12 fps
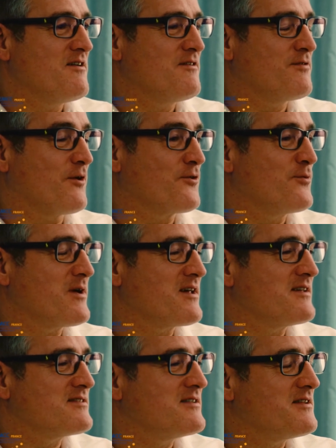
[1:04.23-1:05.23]
François,
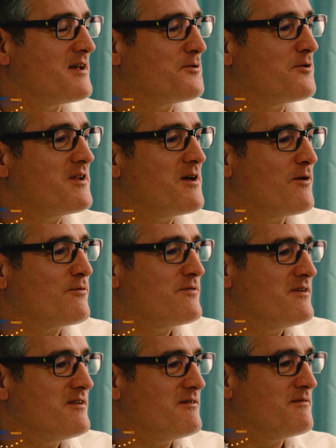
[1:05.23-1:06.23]
qu'est-ce qui t'a donné
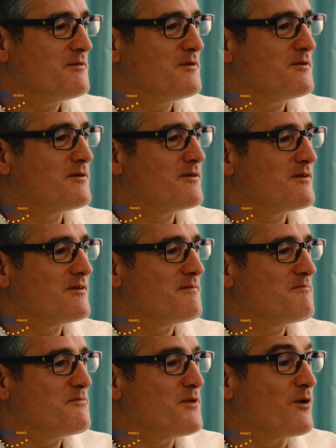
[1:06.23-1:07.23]
envie
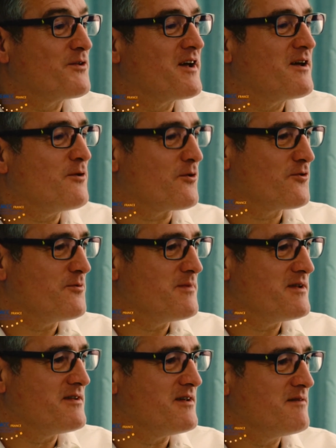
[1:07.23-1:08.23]
d'entrer dans ce
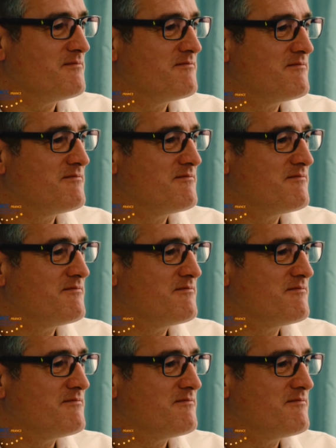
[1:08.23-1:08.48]
métier